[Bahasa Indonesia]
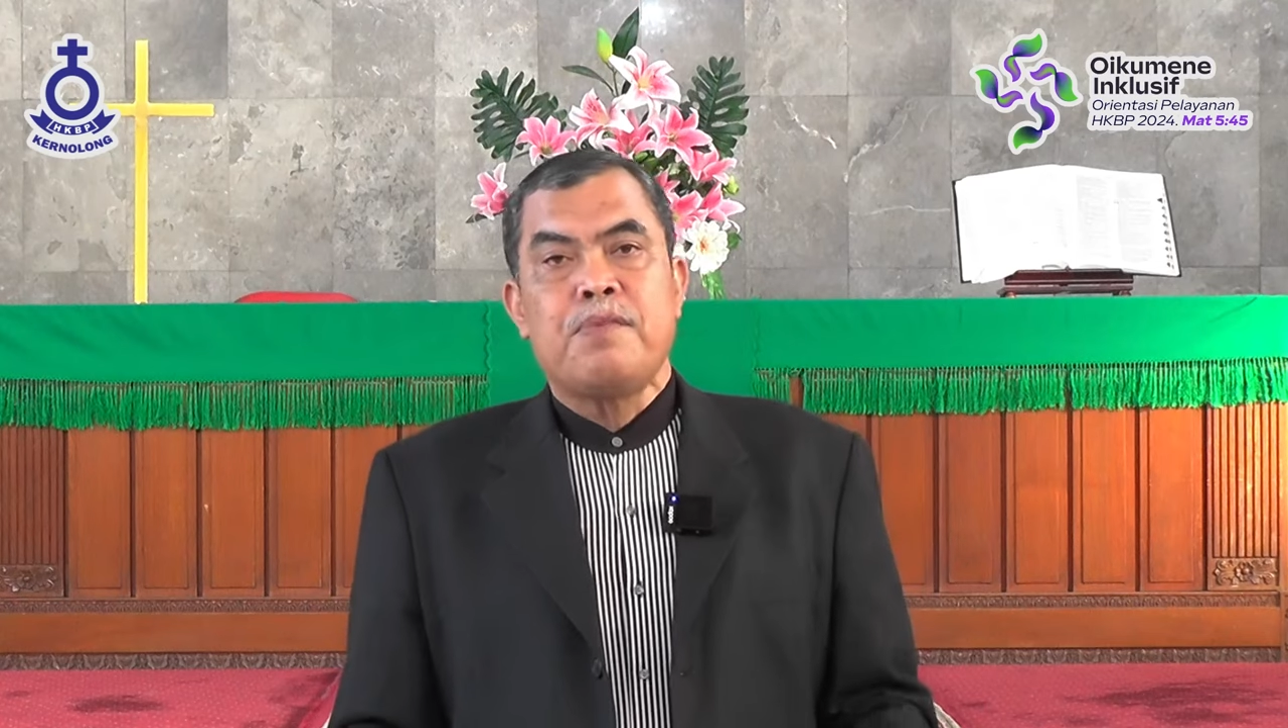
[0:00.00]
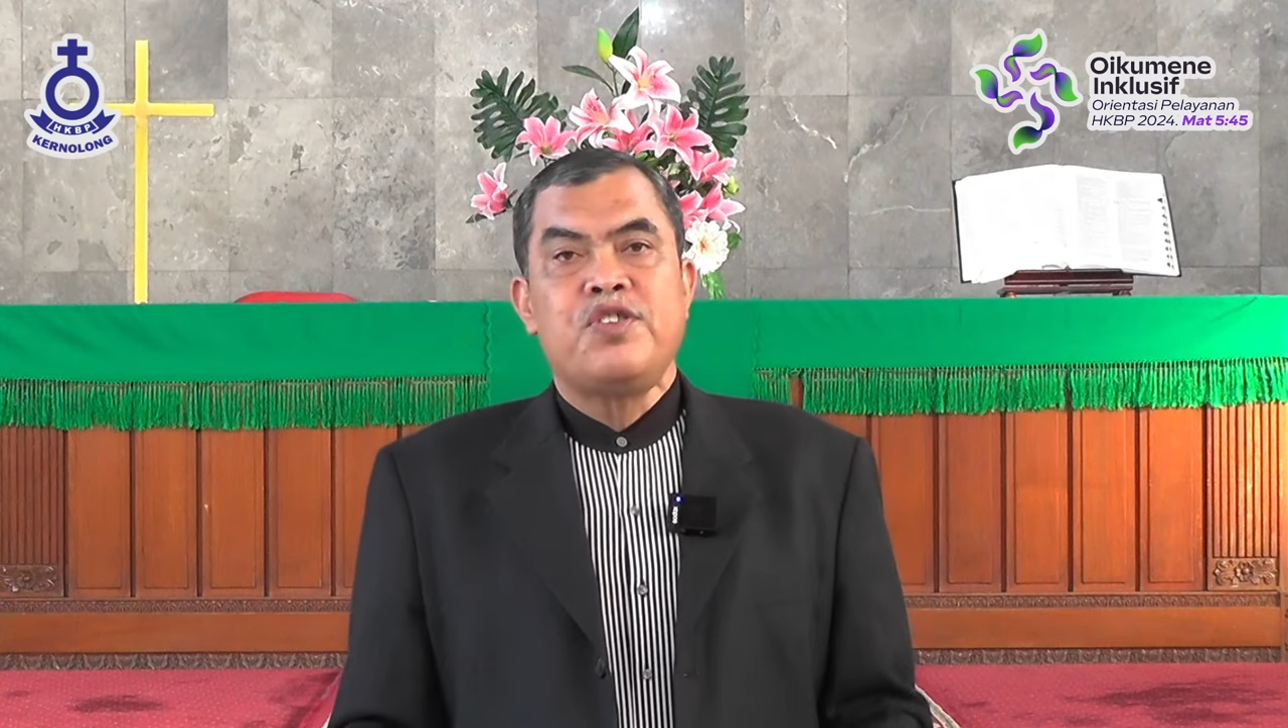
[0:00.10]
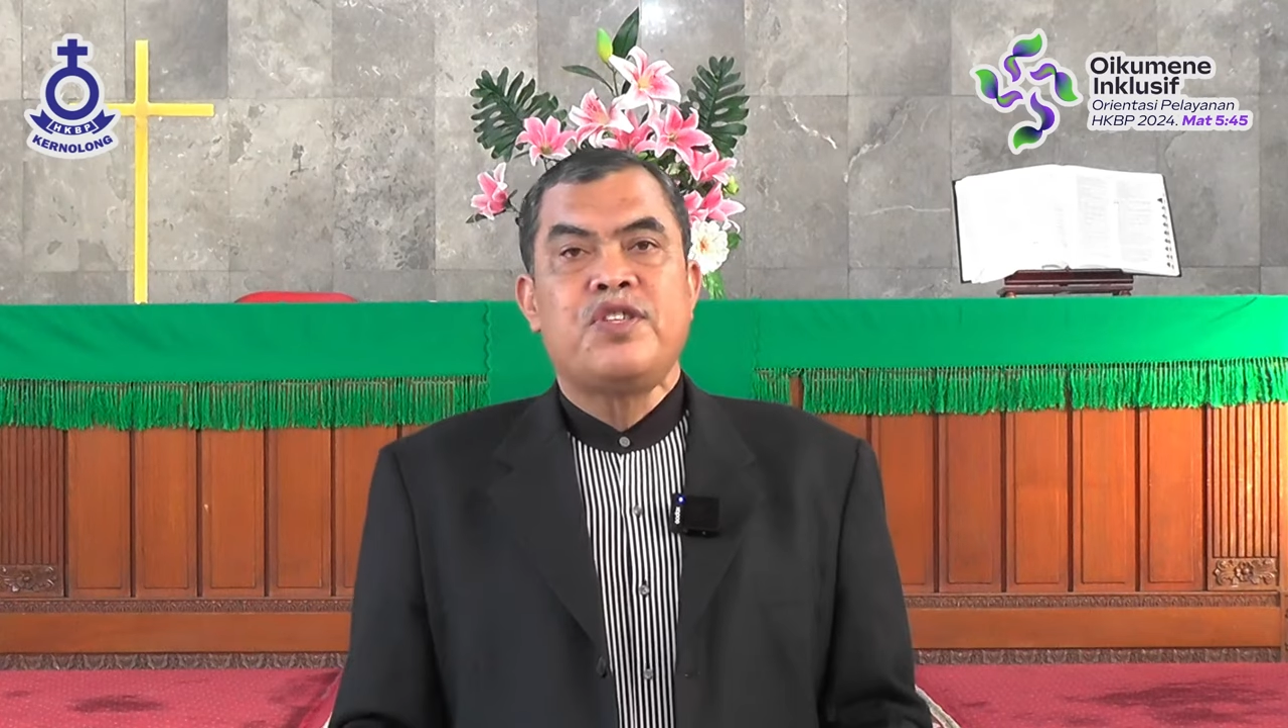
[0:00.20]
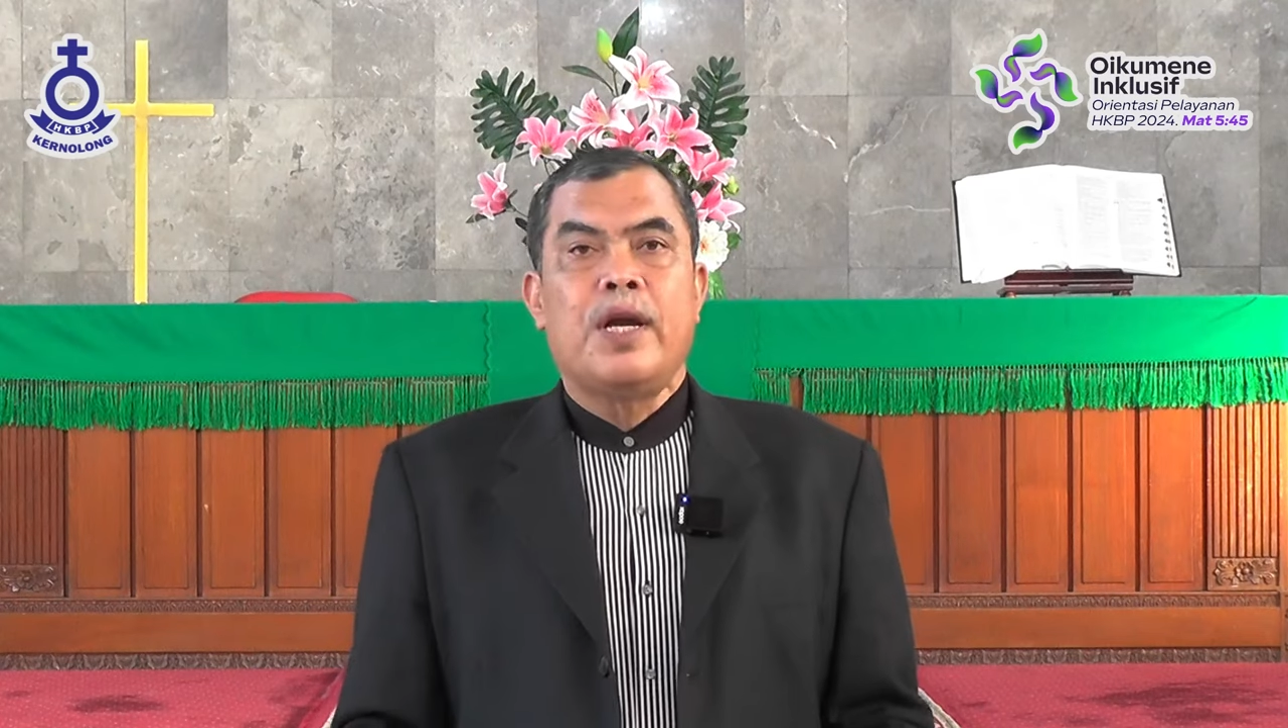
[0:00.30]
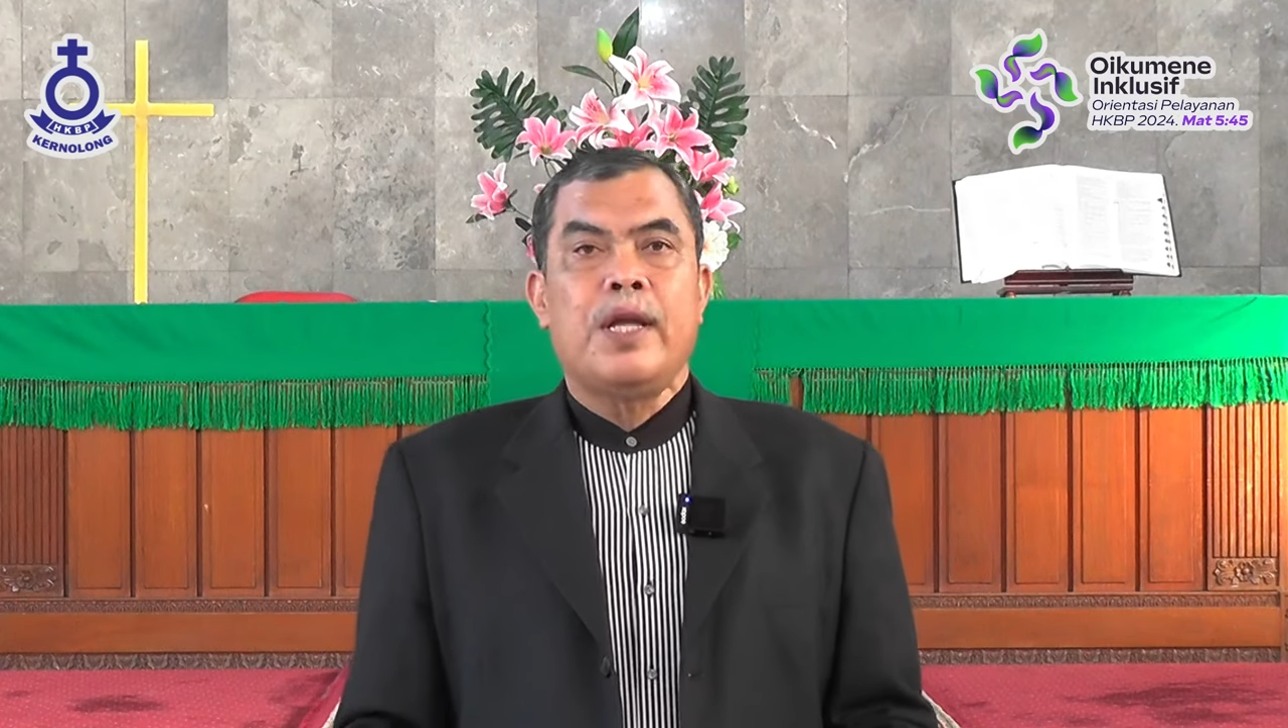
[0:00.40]

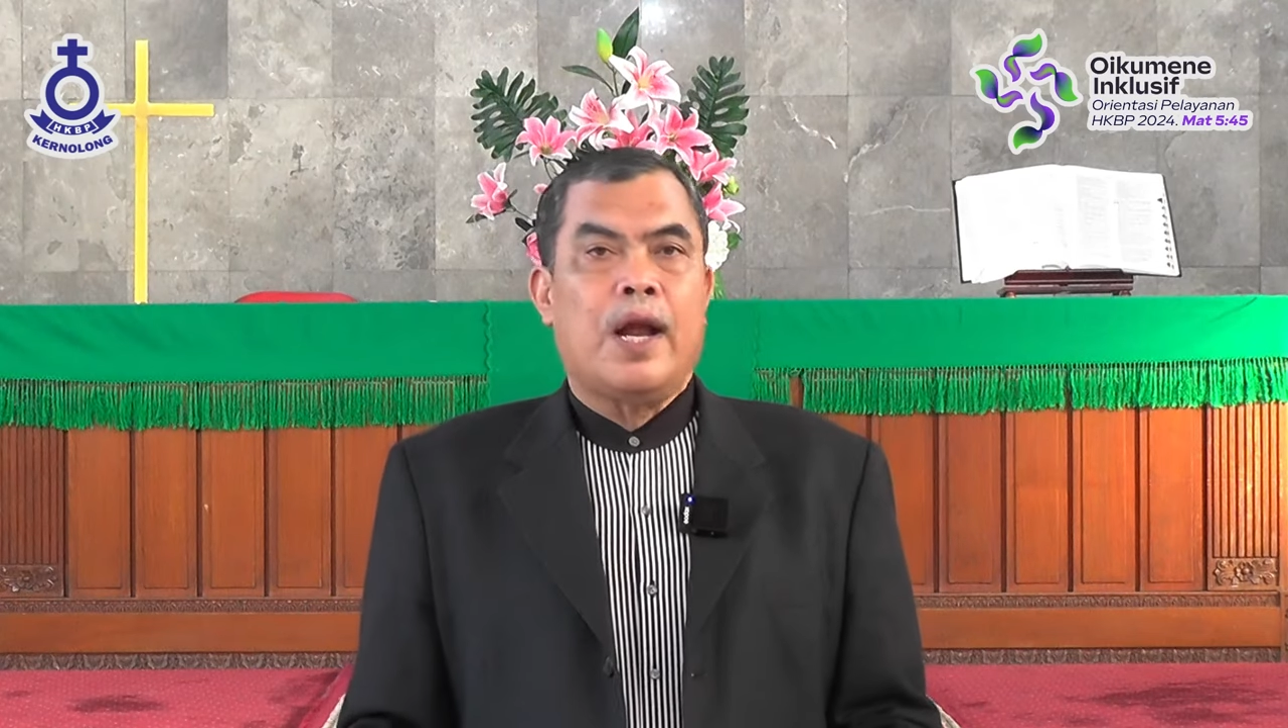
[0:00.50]
menjadi